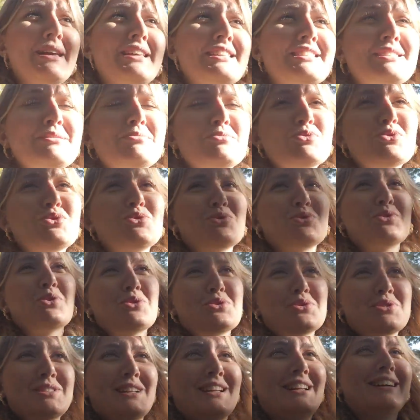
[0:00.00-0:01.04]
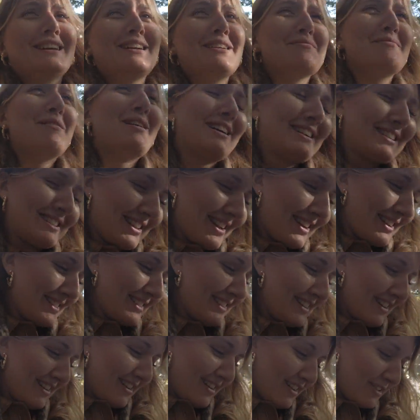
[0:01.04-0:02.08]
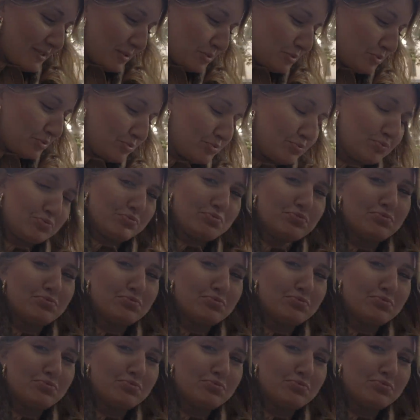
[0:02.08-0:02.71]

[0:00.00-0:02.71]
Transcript: bezdim ucuz hostel aramaktan ya of